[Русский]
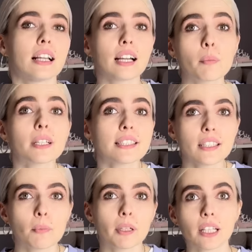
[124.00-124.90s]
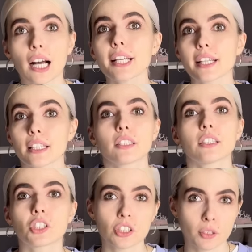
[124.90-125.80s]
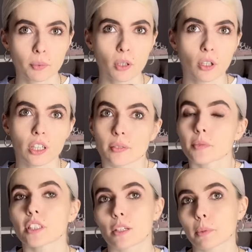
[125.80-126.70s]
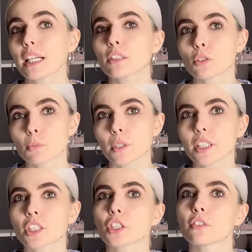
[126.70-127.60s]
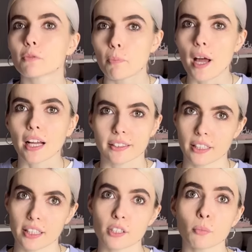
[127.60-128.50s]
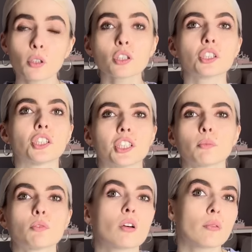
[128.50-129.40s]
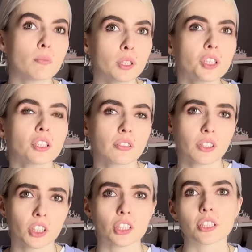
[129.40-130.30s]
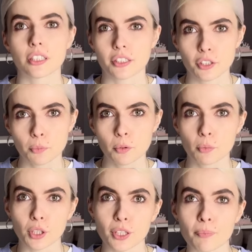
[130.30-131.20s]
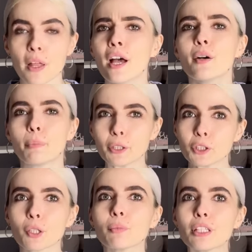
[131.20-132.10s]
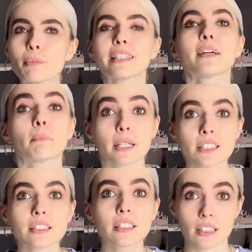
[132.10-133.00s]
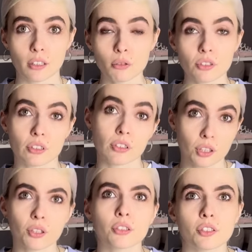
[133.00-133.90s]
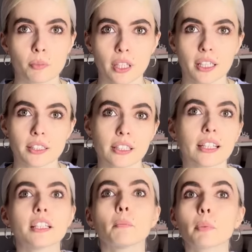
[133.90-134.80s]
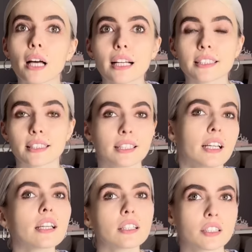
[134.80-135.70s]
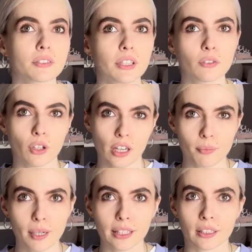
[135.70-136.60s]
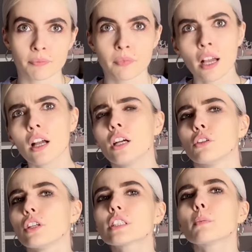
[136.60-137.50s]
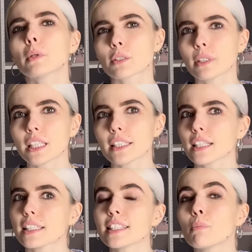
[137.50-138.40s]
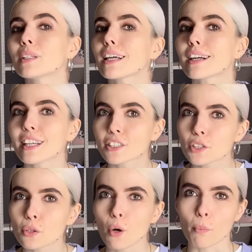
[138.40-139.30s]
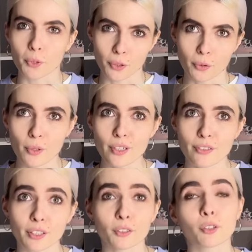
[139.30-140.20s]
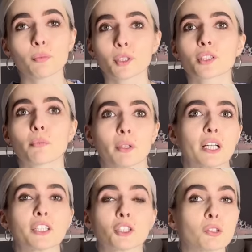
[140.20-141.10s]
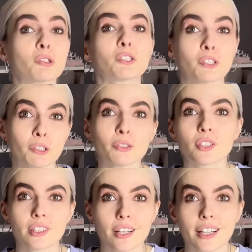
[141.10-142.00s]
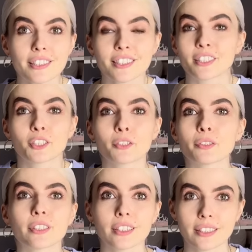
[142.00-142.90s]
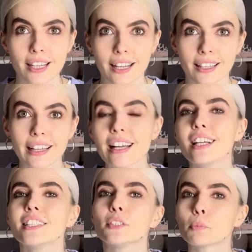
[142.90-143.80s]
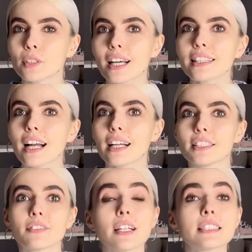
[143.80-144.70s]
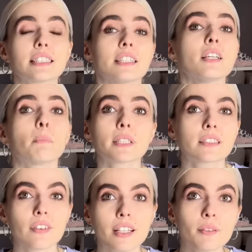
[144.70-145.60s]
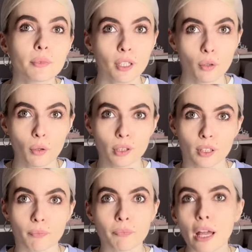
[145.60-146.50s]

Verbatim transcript: Для Кабардино-Балкарии это даже неплохо. Зарплата у спикерши в 5 раз больше, чем у обычного жителя республики. Причем именно простые люди, ее избиратели, и платят ей из своего кармана. Но если посмотреть хотя бы на гардероб Егоровой, то можно понять, что с ее декларацией что-то не так. Депутатка одевается не по своим доходам.